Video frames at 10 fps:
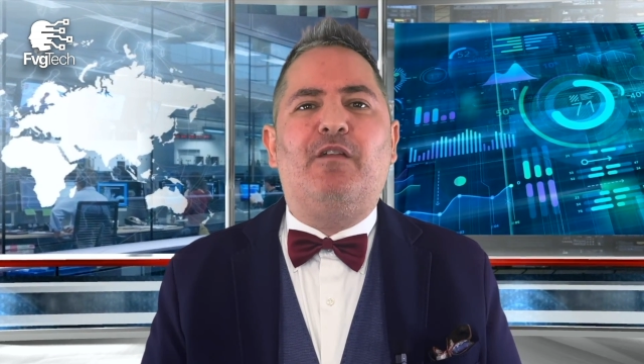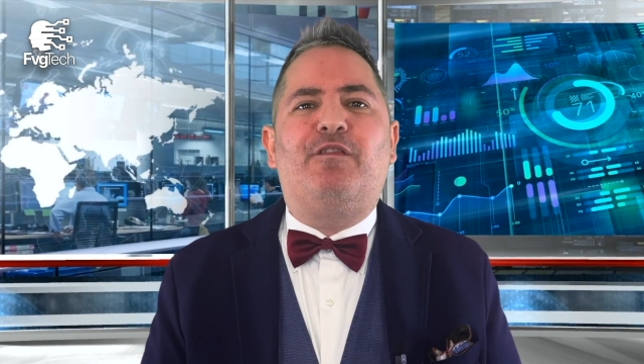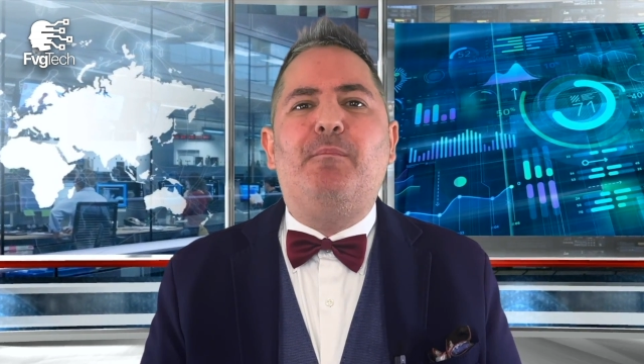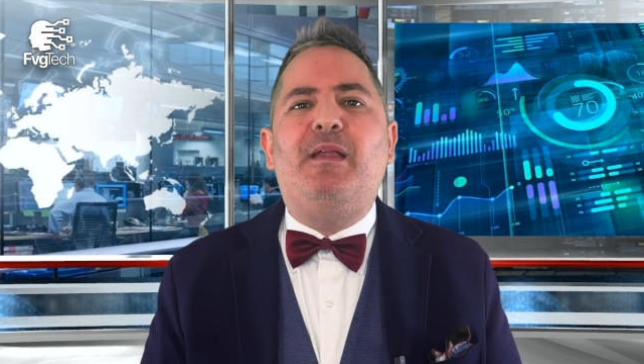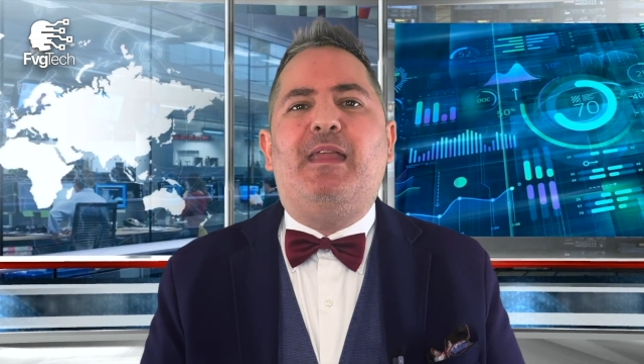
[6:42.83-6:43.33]

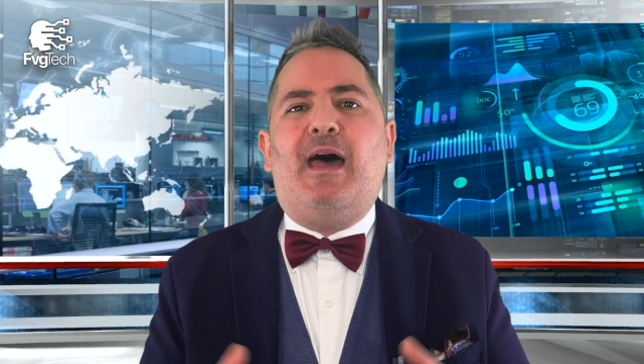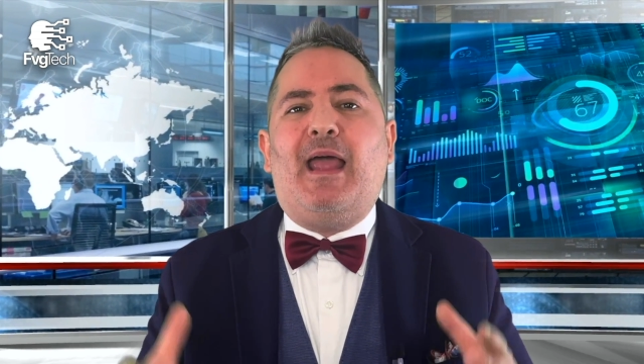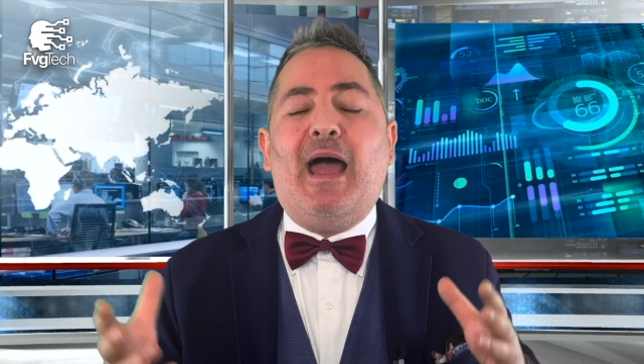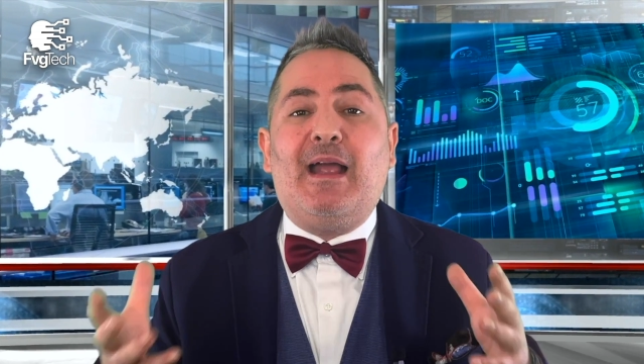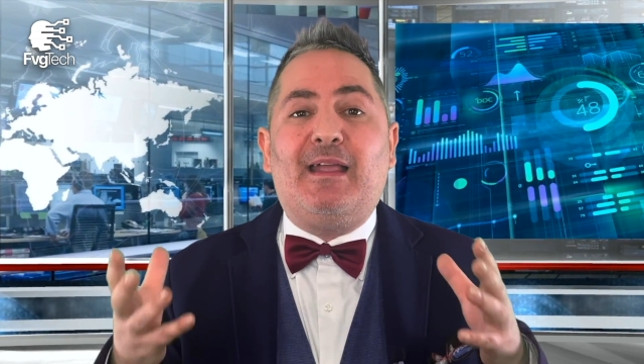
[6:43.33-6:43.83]
familiare,
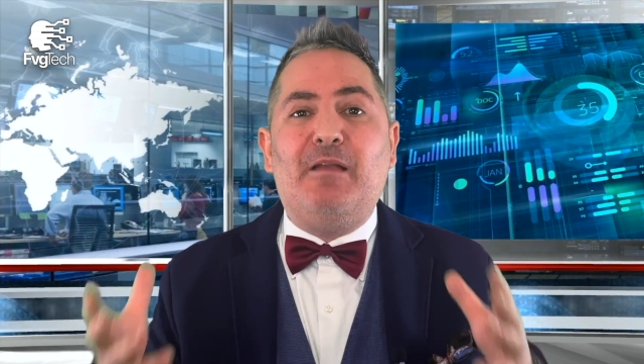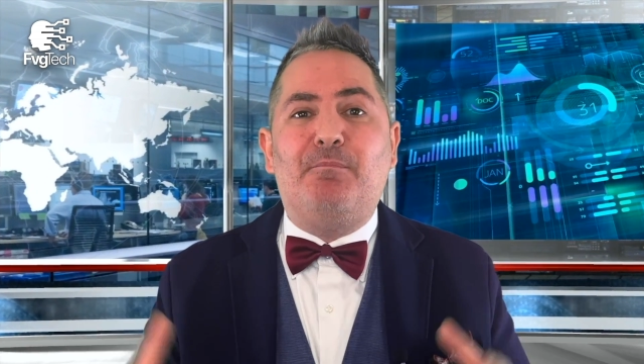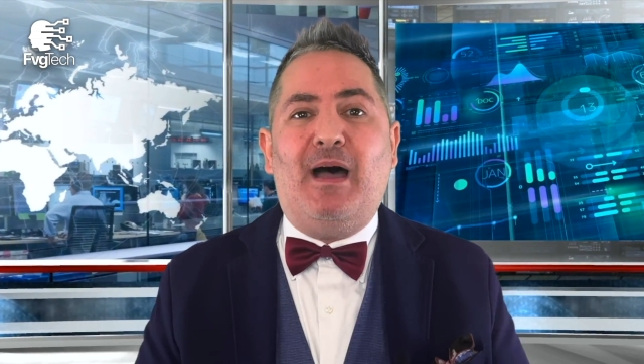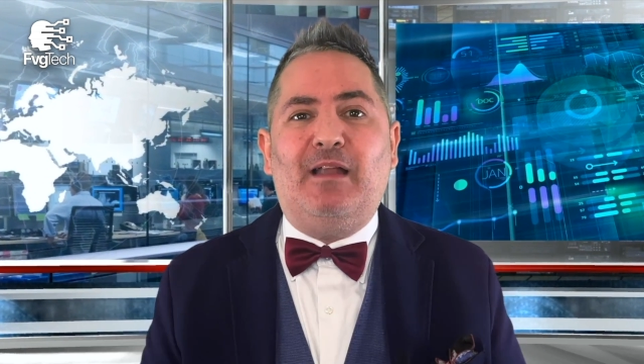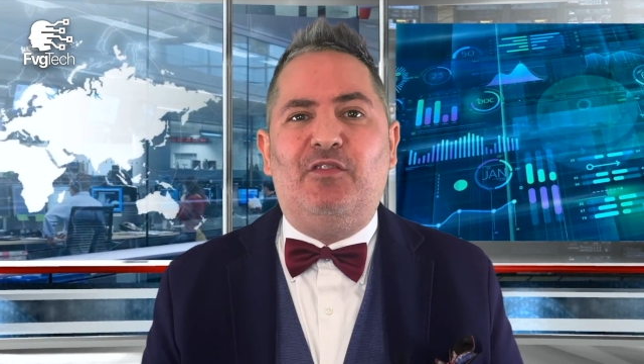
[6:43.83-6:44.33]
anche il
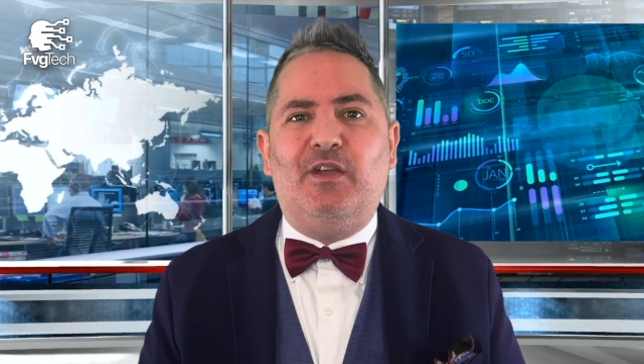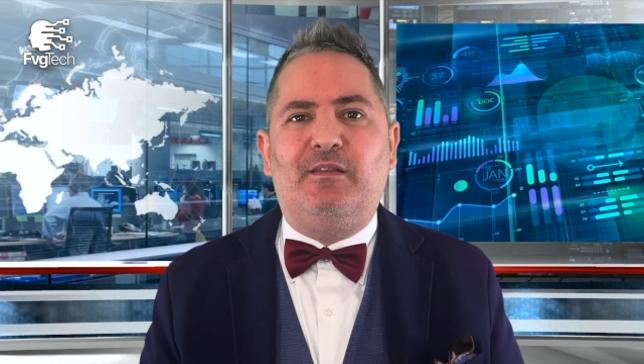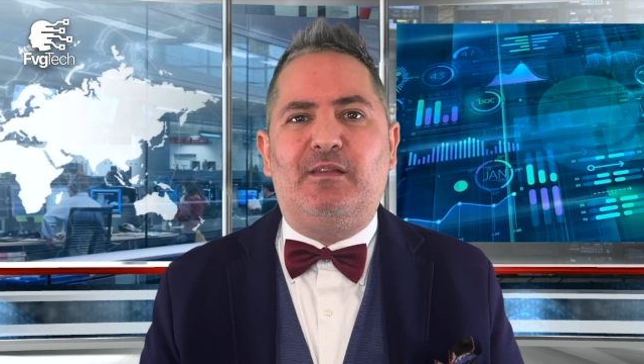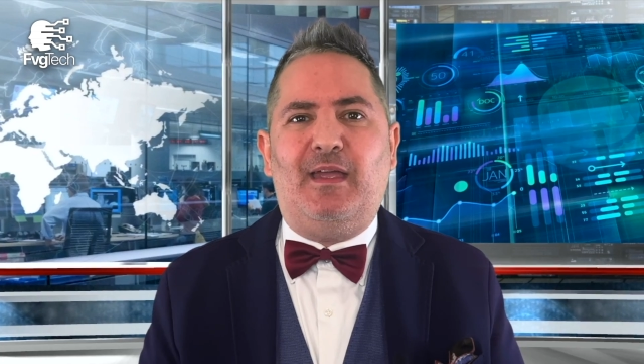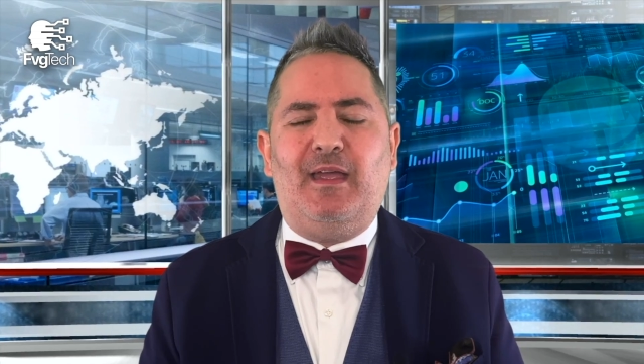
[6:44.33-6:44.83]

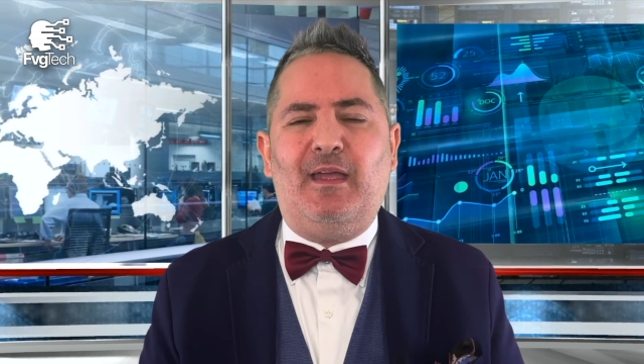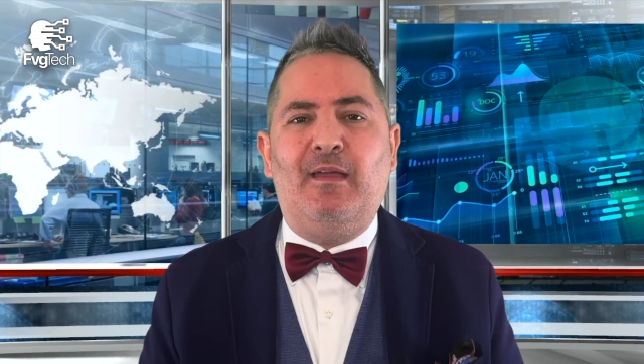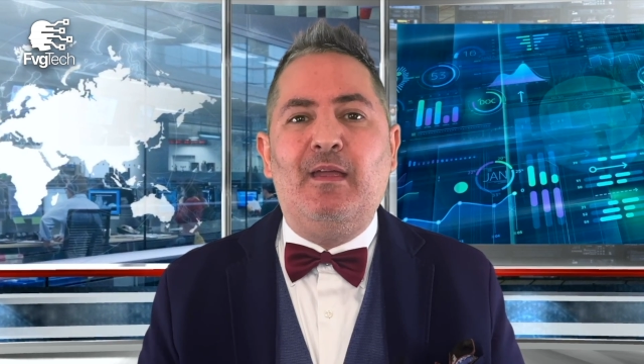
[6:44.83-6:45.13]
budget è